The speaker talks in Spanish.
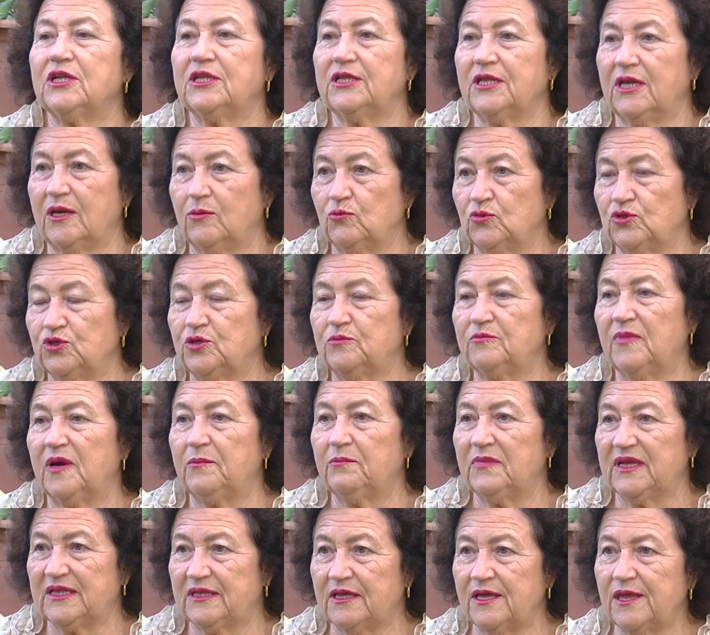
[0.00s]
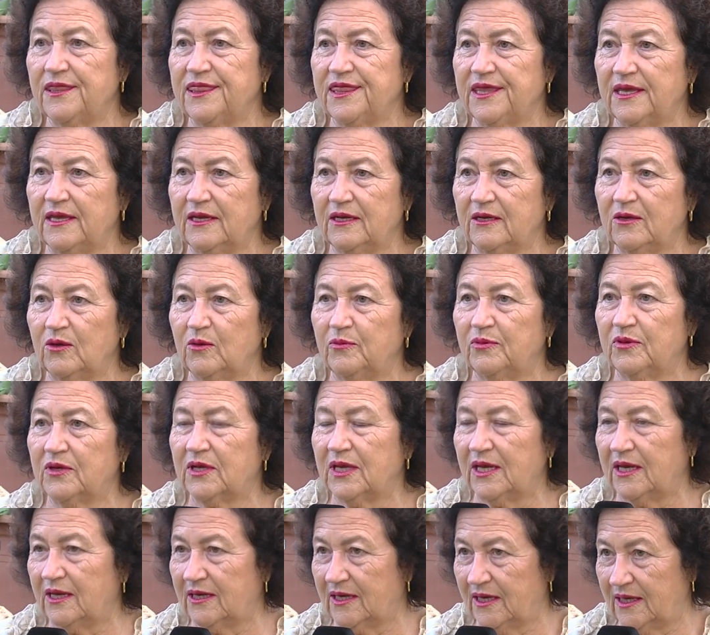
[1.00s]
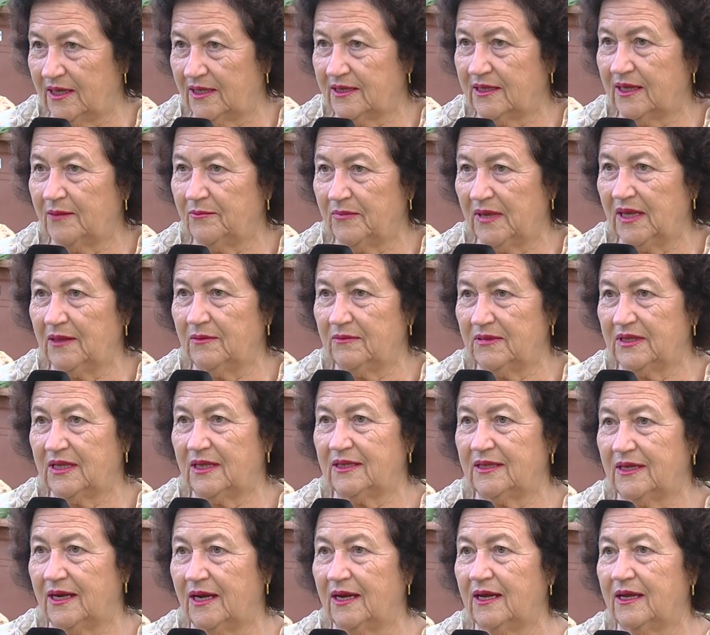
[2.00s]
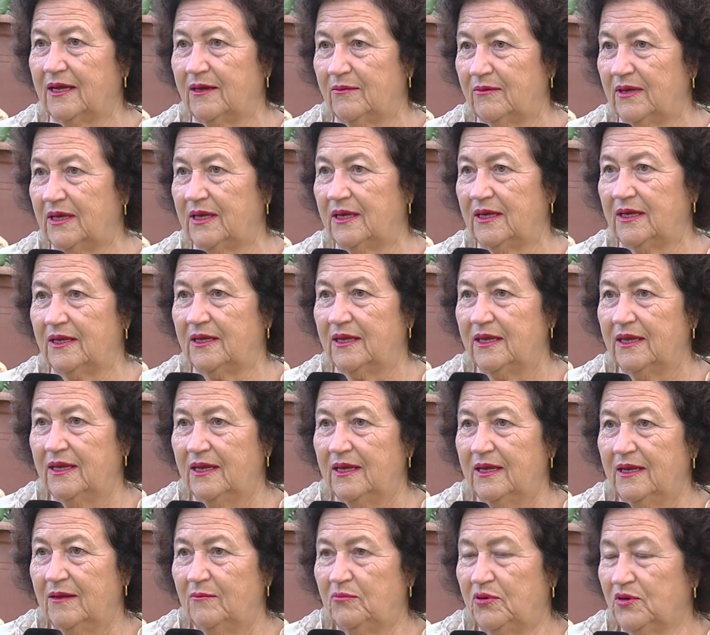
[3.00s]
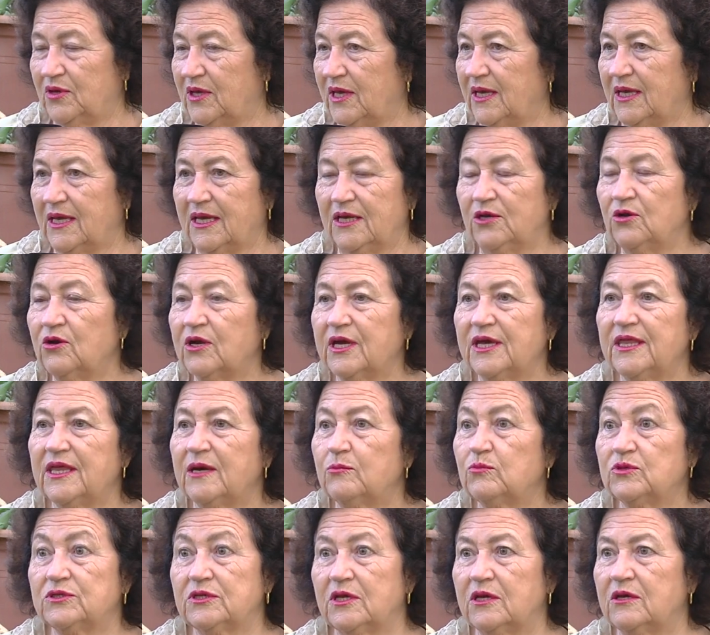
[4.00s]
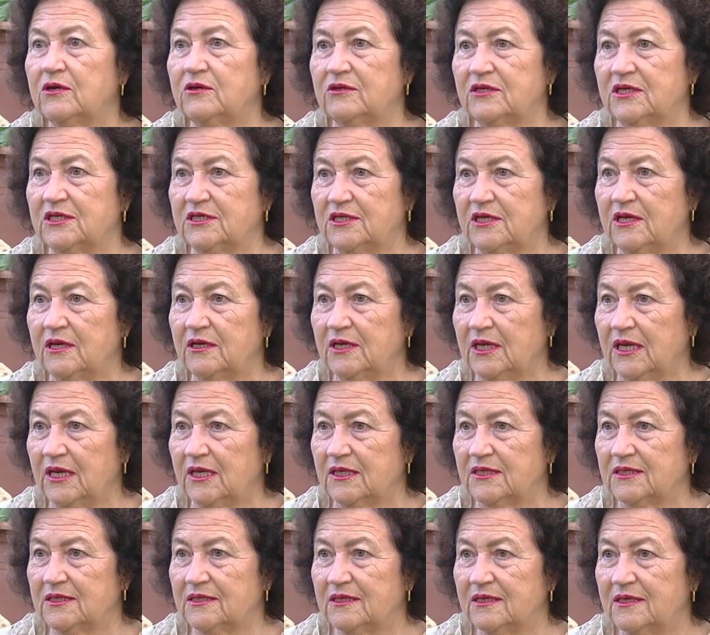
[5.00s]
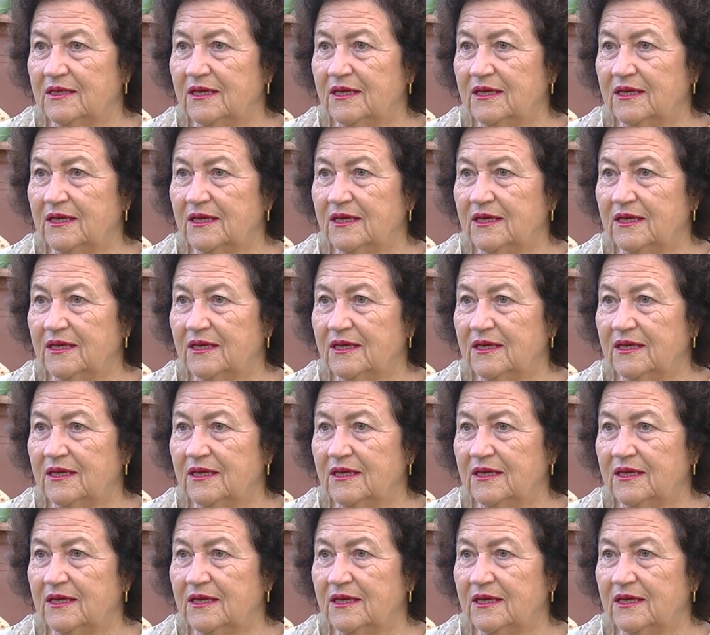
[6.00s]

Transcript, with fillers: tendrá muchos más matices, ¿no? Porque ahora también tendrán que ver, porque es que nos quedamos sin conexiones.